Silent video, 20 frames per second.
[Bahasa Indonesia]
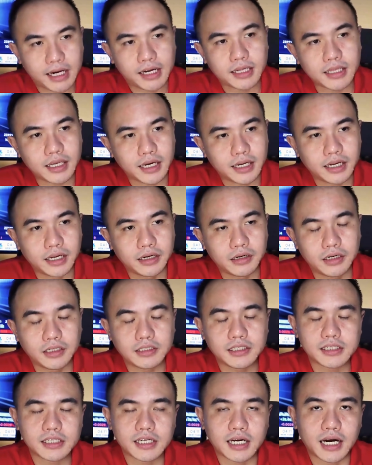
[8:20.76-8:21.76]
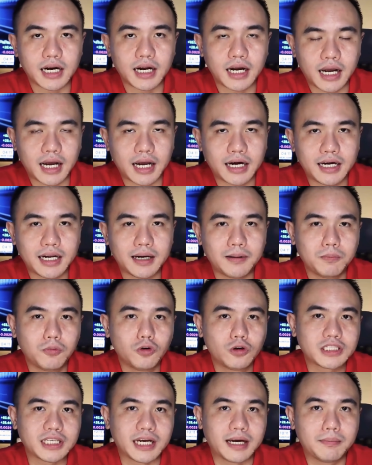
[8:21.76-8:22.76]
marketnya di Indonesia sekarang ada
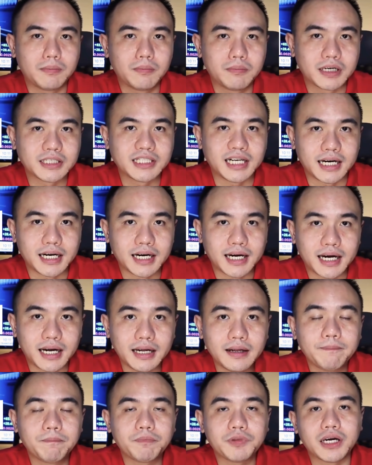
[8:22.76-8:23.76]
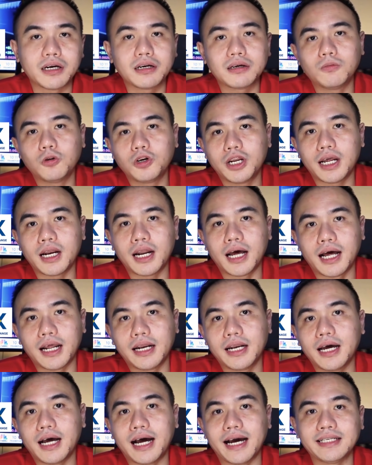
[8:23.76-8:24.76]
bursa berjangka dan kemudian
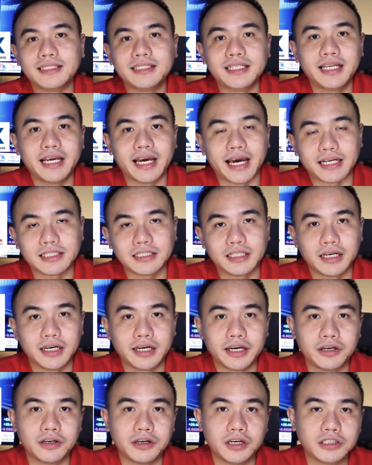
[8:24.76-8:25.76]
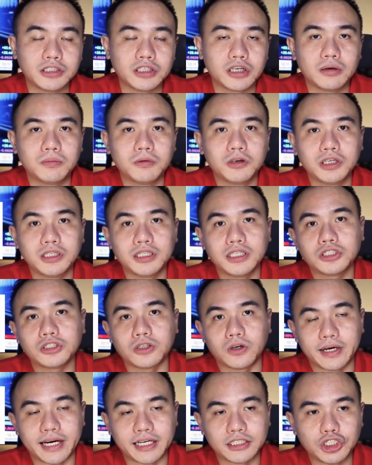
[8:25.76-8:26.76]
ada ICDX ya Indonesia Commodity
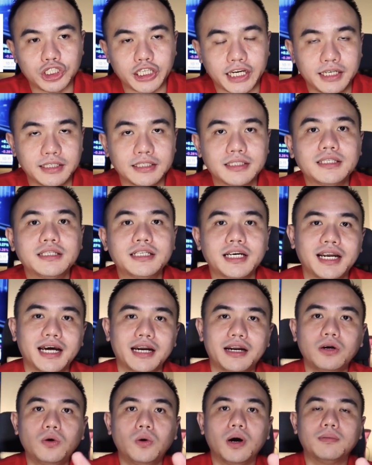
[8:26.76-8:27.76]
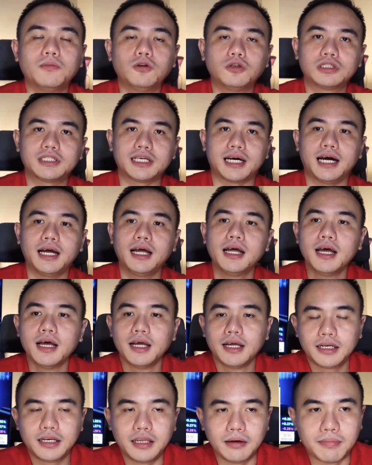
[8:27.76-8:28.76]
Stock Exchange. Jadi ada dua bursa
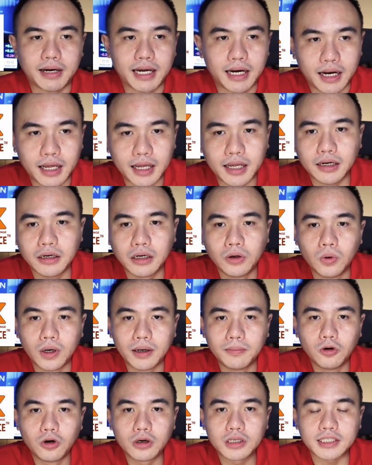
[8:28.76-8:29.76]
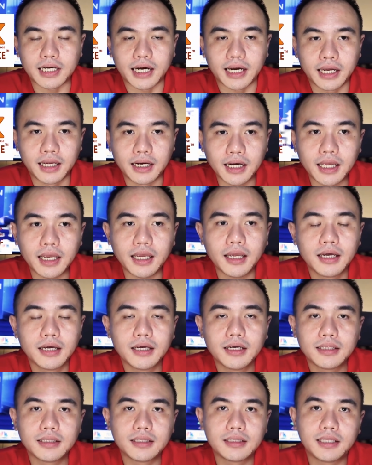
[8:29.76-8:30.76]
di mana dua bursa ini
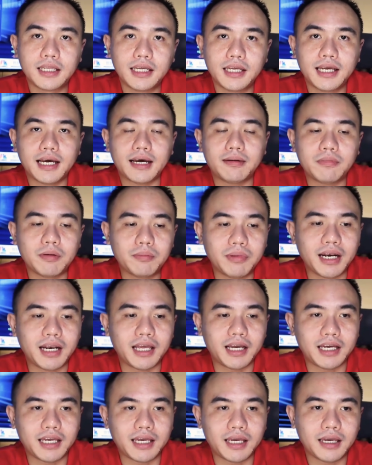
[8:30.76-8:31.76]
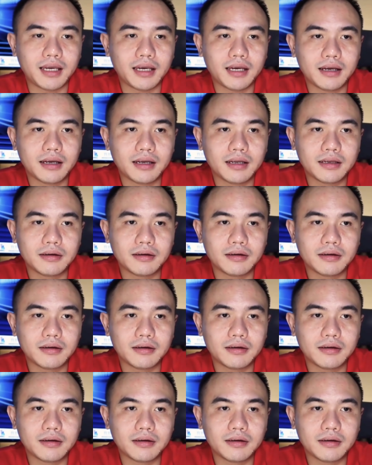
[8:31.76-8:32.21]
dia memiliki